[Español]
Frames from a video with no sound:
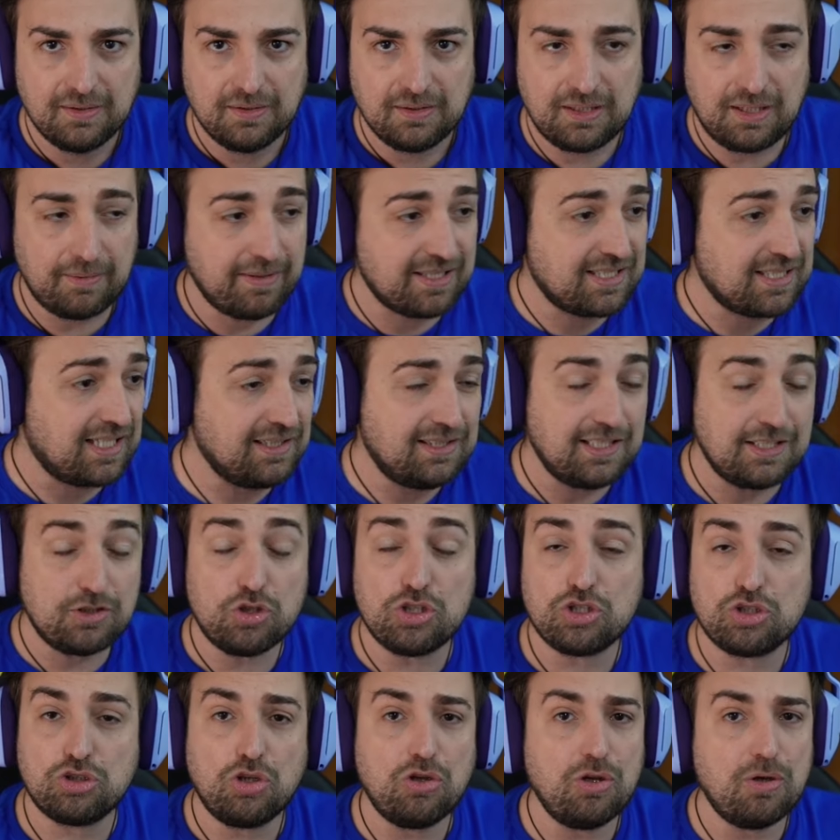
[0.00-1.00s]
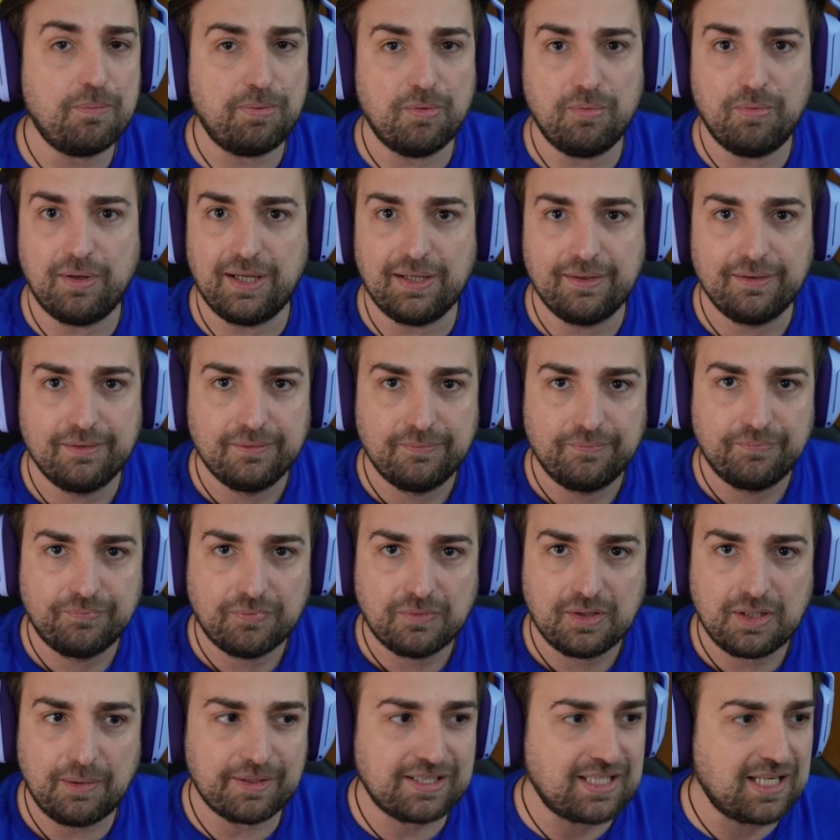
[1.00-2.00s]
Te vas al Teso, es todo PvE.
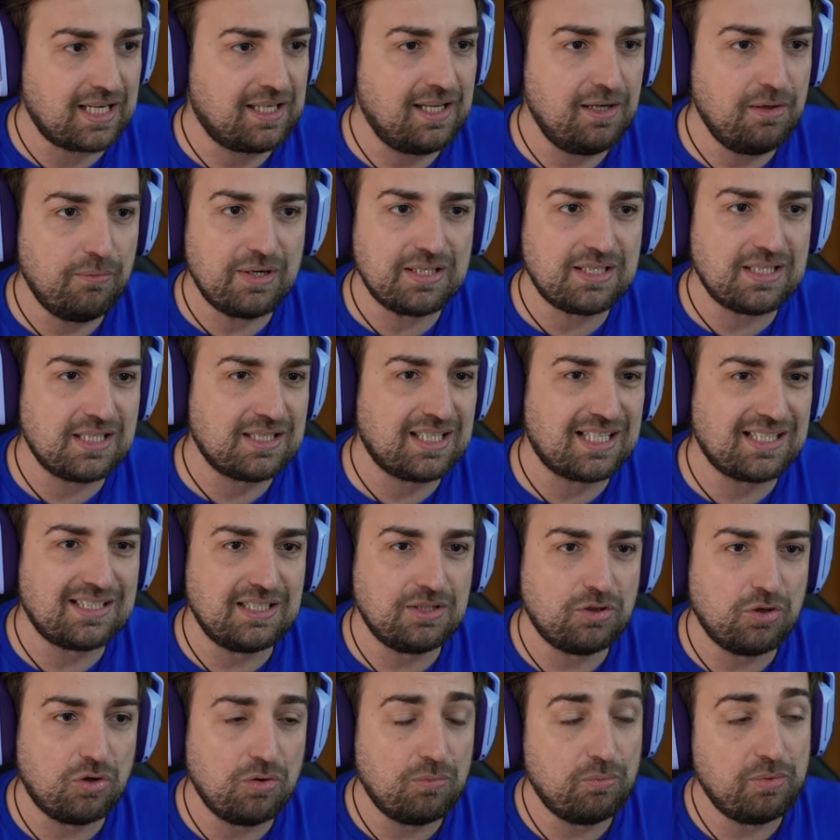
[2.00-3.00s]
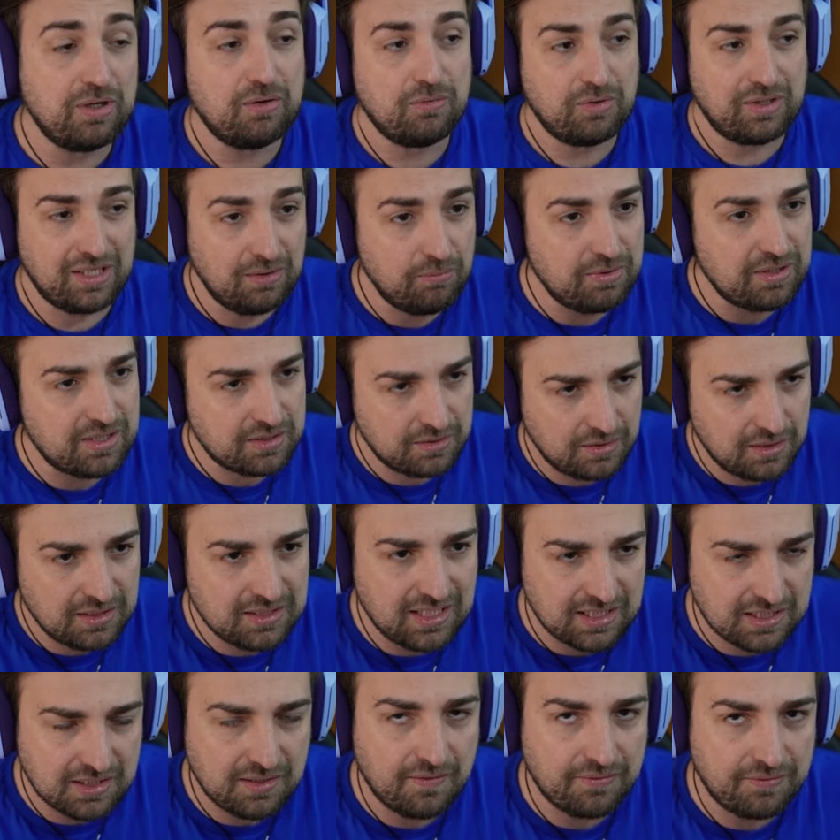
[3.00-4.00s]
Te vas al Guild Wars, es casi todo... Bueno, Guild Wars es
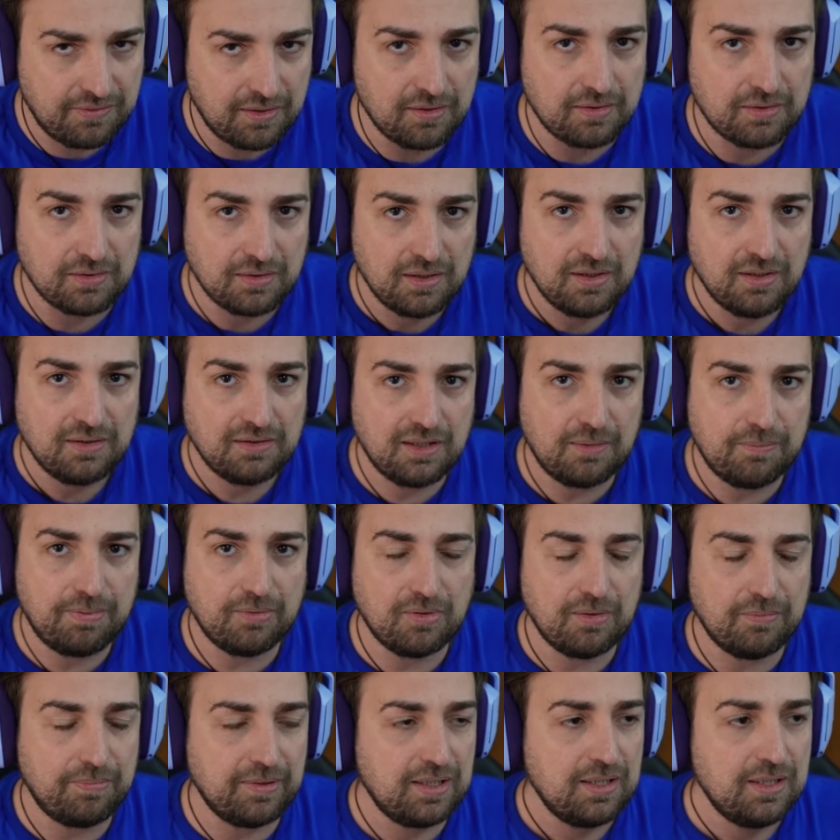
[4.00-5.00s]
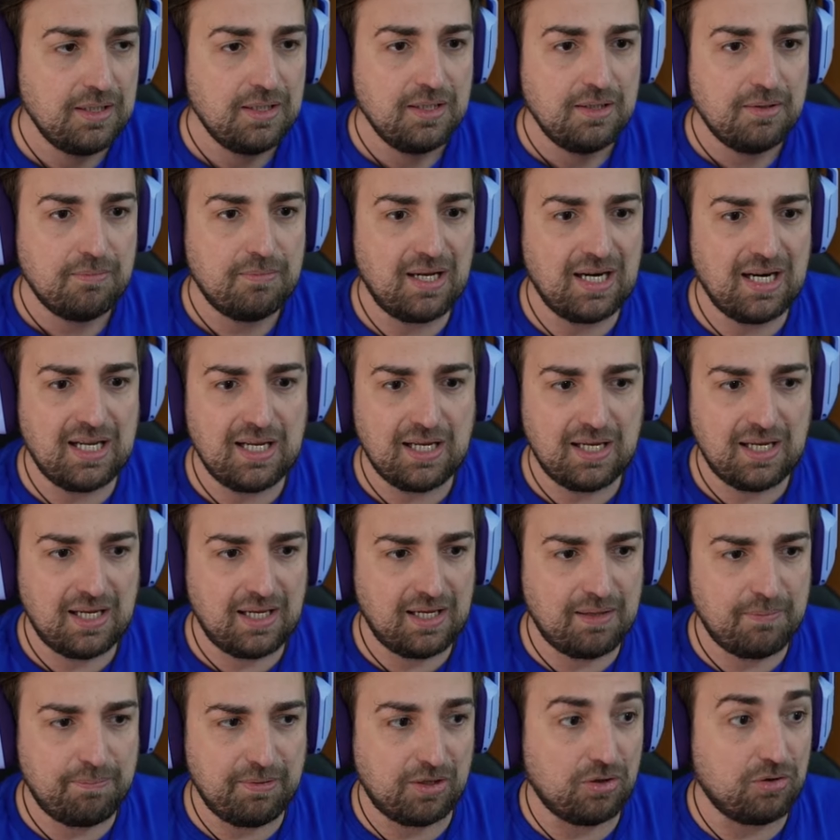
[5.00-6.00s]
la excepción del PvP, ¿vale?
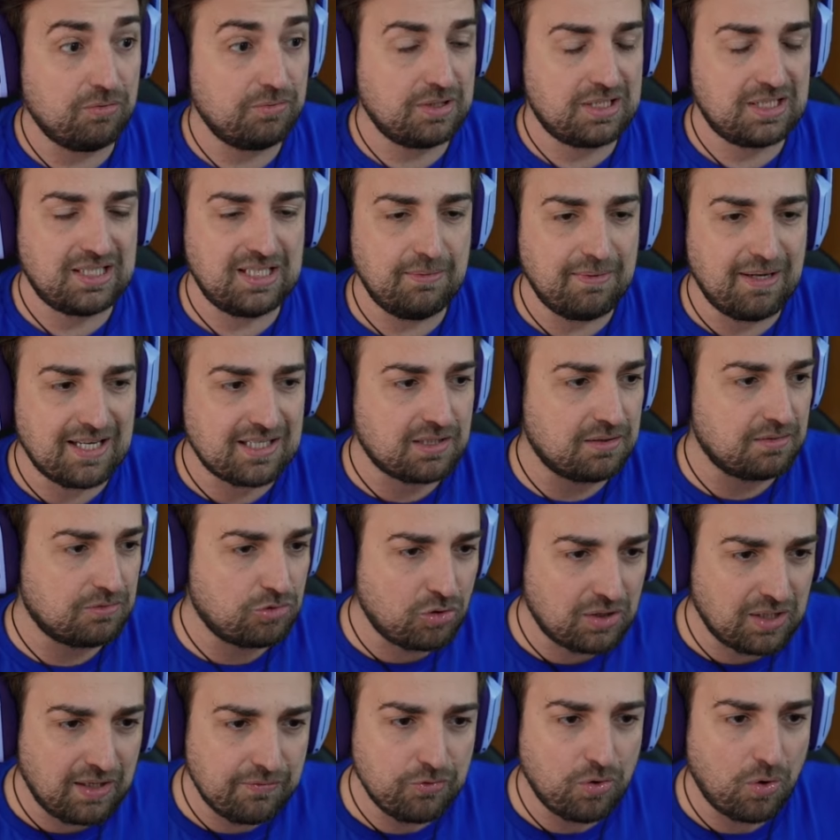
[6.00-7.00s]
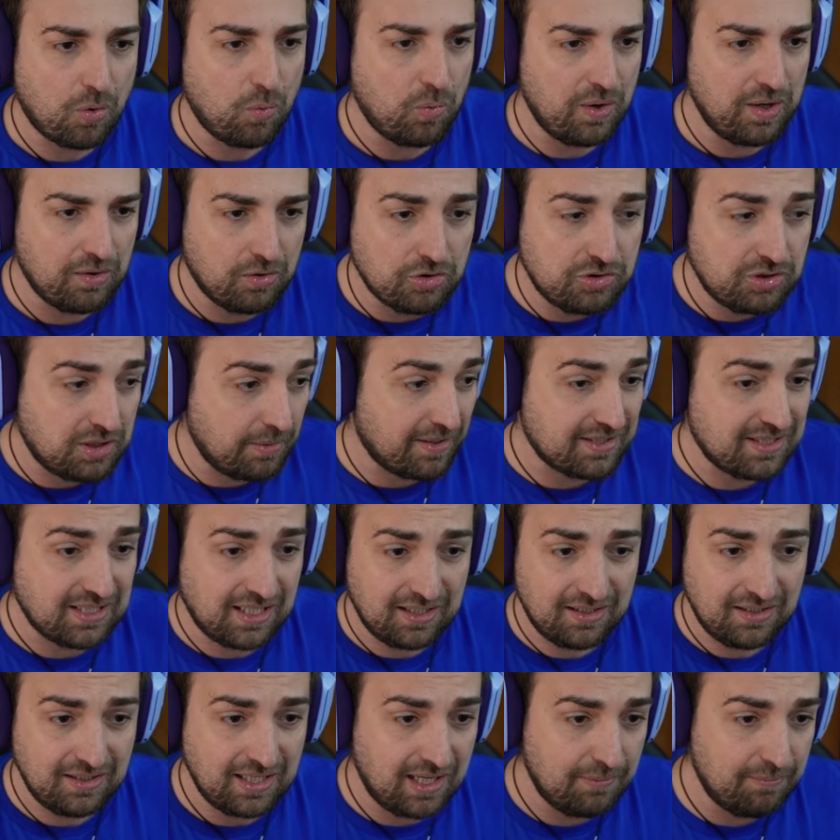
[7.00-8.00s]
Eh, pero si vas tocando juegos, te vas
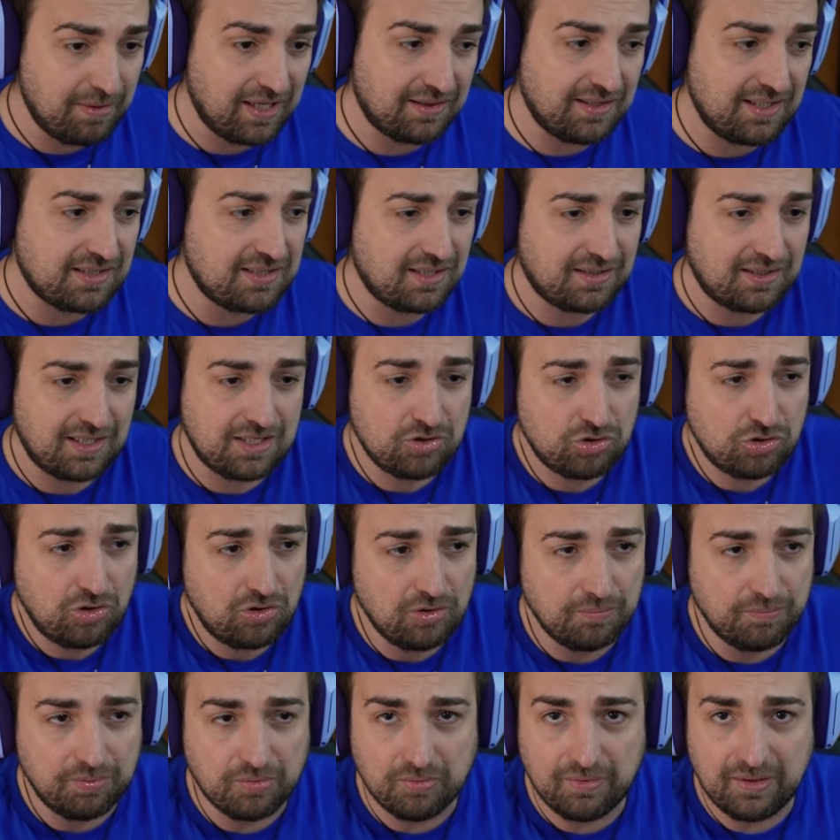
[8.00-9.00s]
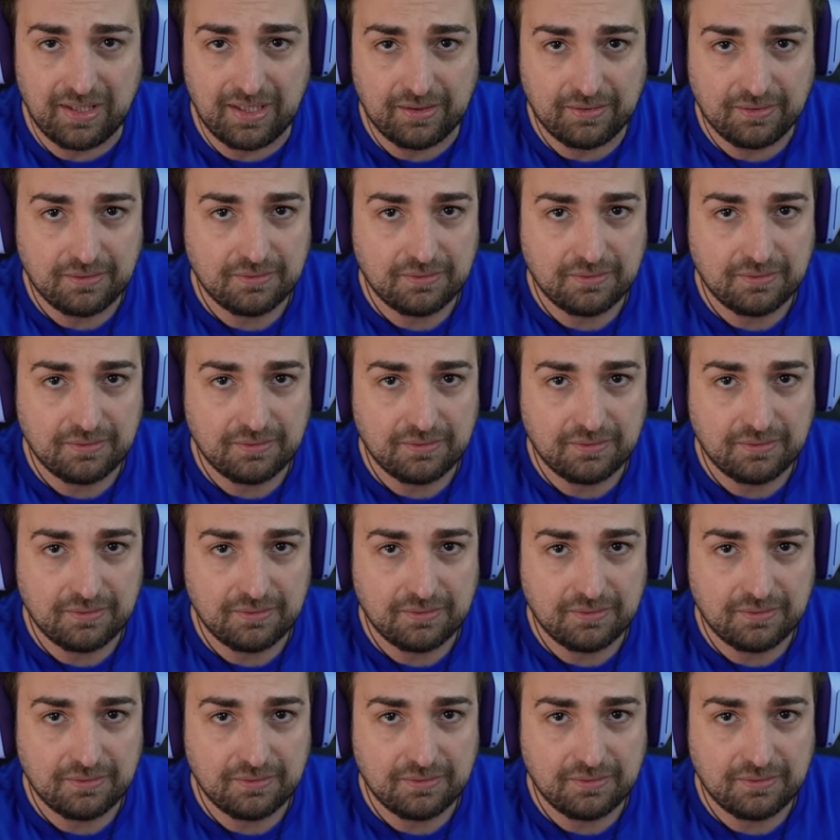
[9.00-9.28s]
al, al Black Desert, es todo PvE.